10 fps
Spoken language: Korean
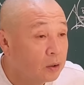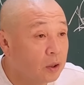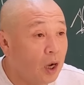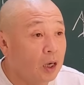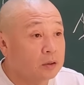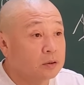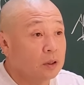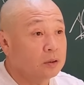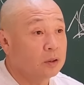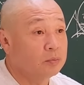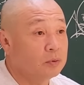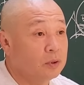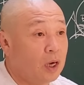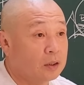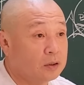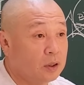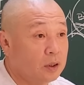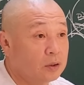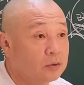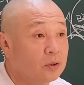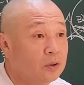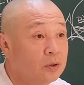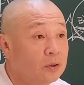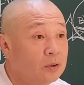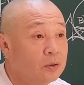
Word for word: 그러니까 학생 때부터, 학생에서